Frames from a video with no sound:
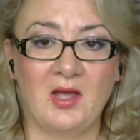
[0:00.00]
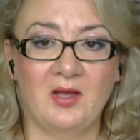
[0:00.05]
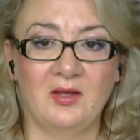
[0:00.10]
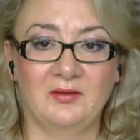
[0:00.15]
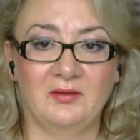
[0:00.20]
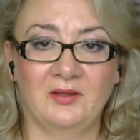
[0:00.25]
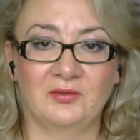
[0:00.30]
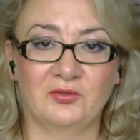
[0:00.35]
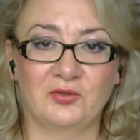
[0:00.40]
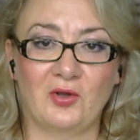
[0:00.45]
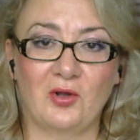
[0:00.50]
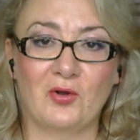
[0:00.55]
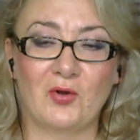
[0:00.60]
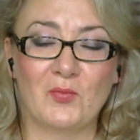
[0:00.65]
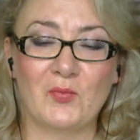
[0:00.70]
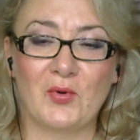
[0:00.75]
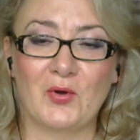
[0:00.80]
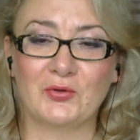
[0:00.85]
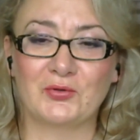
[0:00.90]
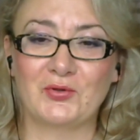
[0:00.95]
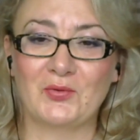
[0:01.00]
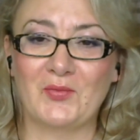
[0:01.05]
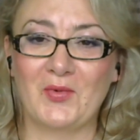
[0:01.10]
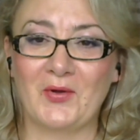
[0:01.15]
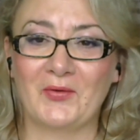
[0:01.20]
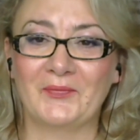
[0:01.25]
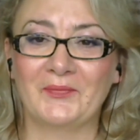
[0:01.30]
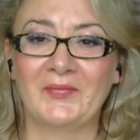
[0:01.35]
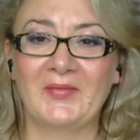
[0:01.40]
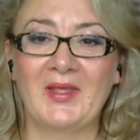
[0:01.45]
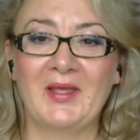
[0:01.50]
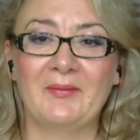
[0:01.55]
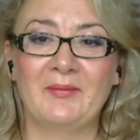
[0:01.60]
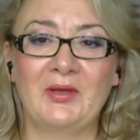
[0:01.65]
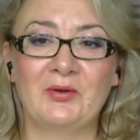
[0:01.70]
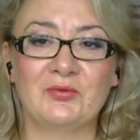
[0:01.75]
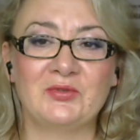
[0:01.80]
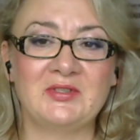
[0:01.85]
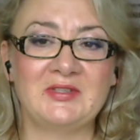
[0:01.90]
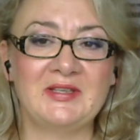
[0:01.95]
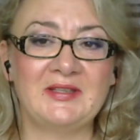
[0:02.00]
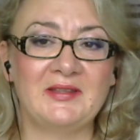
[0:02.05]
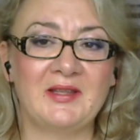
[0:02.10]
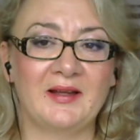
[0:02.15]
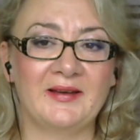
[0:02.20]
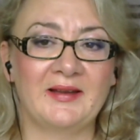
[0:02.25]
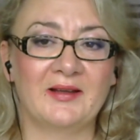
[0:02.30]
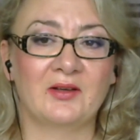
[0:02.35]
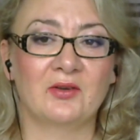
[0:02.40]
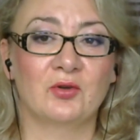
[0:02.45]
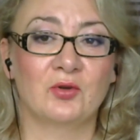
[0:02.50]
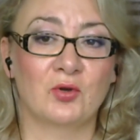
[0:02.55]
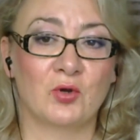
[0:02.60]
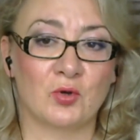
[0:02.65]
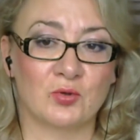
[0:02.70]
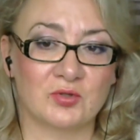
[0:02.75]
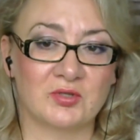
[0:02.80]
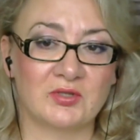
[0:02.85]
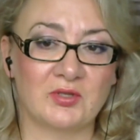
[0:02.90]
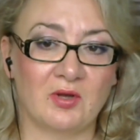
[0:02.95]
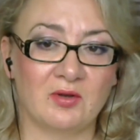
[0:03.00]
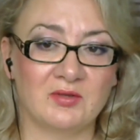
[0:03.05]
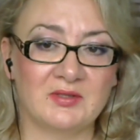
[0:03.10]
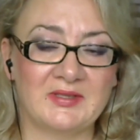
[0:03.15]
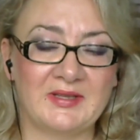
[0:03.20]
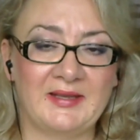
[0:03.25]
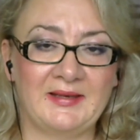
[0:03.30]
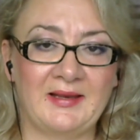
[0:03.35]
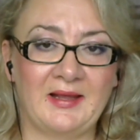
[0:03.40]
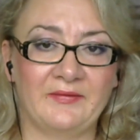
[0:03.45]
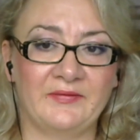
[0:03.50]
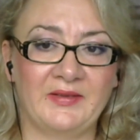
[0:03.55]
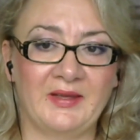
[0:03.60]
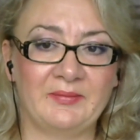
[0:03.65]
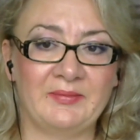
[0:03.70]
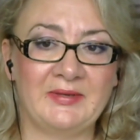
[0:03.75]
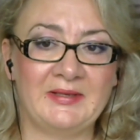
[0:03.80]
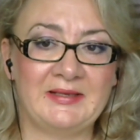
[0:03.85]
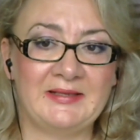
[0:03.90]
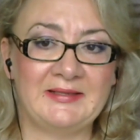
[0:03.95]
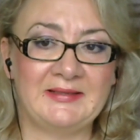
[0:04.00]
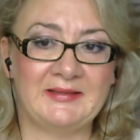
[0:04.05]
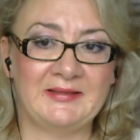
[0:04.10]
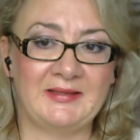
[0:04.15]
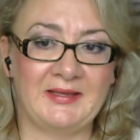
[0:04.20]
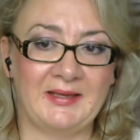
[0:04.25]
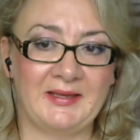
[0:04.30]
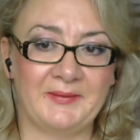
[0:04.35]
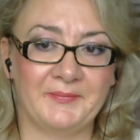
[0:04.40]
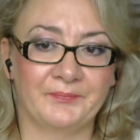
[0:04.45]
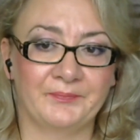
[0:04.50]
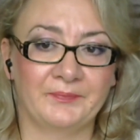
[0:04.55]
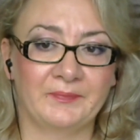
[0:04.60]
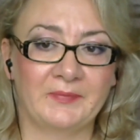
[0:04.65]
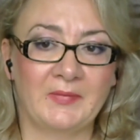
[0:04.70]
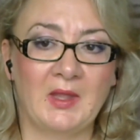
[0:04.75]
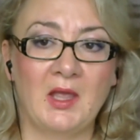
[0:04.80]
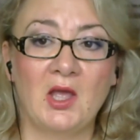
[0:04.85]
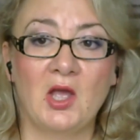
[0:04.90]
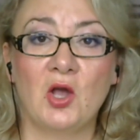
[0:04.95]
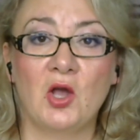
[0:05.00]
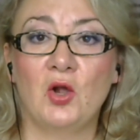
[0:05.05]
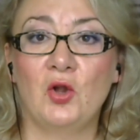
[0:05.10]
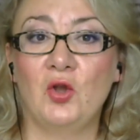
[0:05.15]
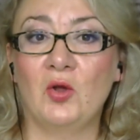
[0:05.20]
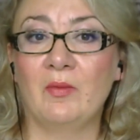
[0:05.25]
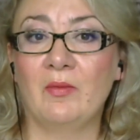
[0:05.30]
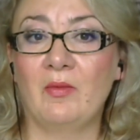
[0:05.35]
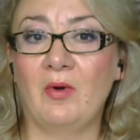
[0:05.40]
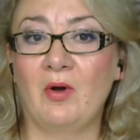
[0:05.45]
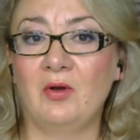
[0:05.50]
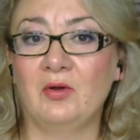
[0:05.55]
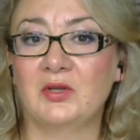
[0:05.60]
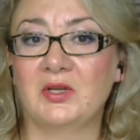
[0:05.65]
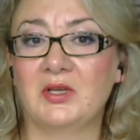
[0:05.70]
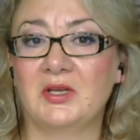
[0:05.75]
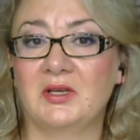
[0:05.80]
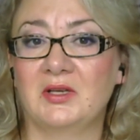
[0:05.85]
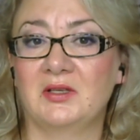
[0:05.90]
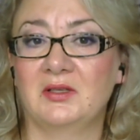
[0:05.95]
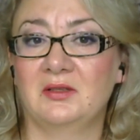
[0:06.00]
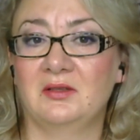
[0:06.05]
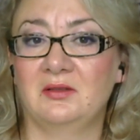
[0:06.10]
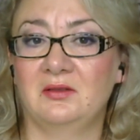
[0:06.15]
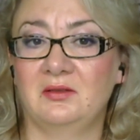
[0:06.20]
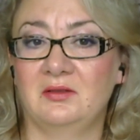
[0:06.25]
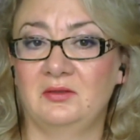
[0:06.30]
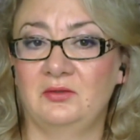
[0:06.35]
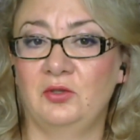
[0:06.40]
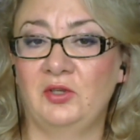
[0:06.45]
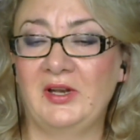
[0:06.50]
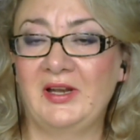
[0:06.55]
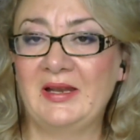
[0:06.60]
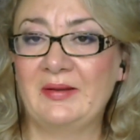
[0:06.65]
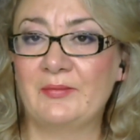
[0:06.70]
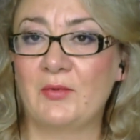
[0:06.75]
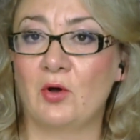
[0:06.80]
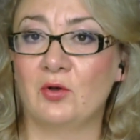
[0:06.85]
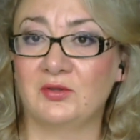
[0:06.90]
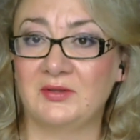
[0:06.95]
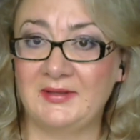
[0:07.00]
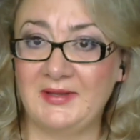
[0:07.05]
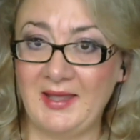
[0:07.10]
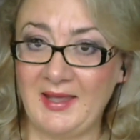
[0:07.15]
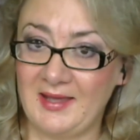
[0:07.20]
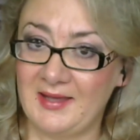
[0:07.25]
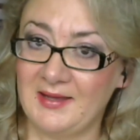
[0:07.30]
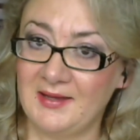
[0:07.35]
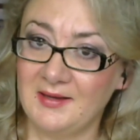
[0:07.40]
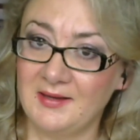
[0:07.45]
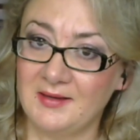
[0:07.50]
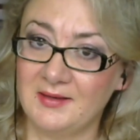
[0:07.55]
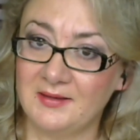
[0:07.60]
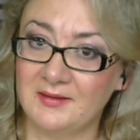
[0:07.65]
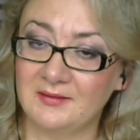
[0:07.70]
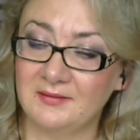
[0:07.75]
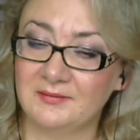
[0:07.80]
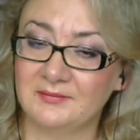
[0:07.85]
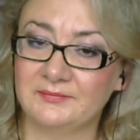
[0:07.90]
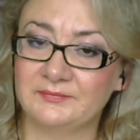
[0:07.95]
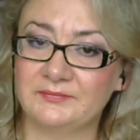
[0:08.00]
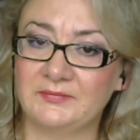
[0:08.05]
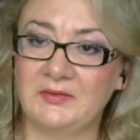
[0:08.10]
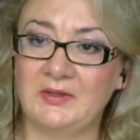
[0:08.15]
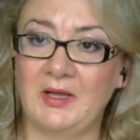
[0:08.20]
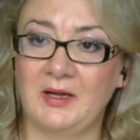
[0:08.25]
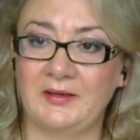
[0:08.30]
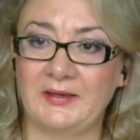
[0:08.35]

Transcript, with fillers: notre comportement, mais aussi dans la constance et la fiabilité. Le manque euh, de l'élément d'air dans la